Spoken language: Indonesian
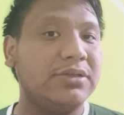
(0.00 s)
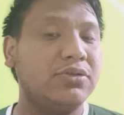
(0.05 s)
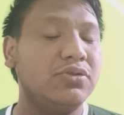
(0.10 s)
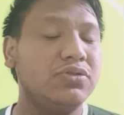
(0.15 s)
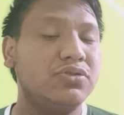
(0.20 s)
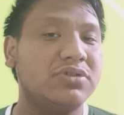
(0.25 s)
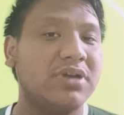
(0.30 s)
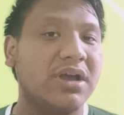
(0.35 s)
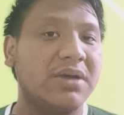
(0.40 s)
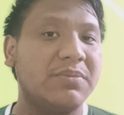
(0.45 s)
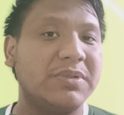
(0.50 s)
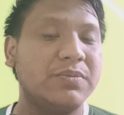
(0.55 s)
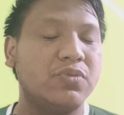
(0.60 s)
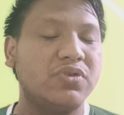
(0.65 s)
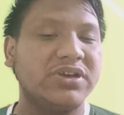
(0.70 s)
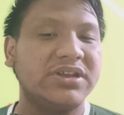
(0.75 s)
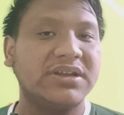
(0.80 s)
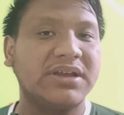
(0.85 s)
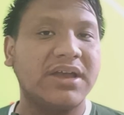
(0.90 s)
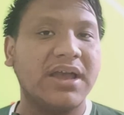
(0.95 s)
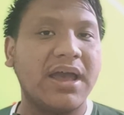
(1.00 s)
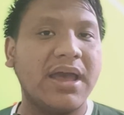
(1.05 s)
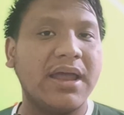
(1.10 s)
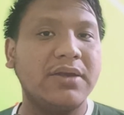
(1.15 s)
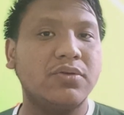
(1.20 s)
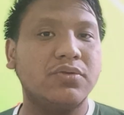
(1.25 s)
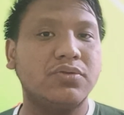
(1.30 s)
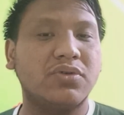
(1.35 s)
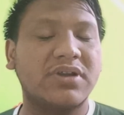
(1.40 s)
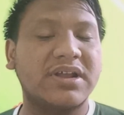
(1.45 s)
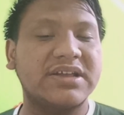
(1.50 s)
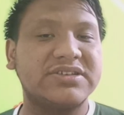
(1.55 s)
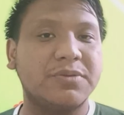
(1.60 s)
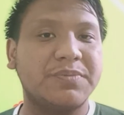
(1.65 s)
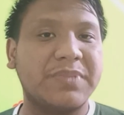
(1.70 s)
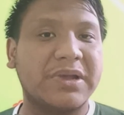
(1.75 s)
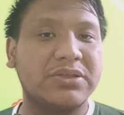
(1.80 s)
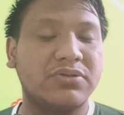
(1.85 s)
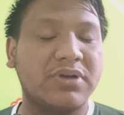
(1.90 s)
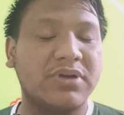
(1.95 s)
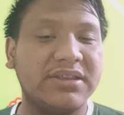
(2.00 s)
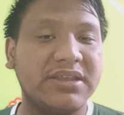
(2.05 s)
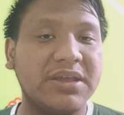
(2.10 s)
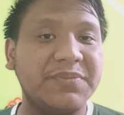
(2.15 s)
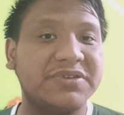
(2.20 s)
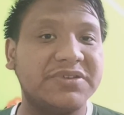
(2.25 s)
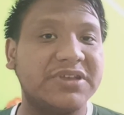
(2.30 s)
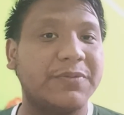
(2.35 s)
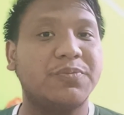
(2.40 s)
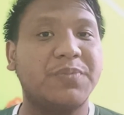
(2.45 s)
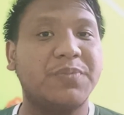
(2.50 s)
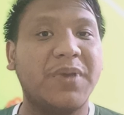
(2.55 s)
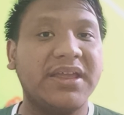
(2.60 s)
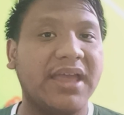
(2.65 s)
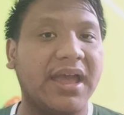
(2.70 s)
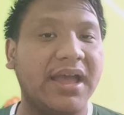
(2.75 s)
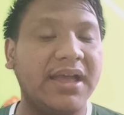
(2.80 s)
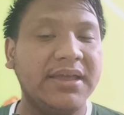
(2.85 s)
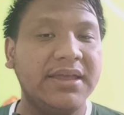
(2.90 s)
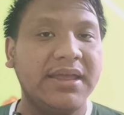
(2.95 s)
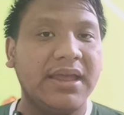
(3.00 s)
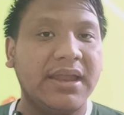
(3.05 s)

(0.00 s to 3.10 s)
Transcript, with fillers: Itu juga memungkinkan untuk rasio patungannya bisa berubah ya.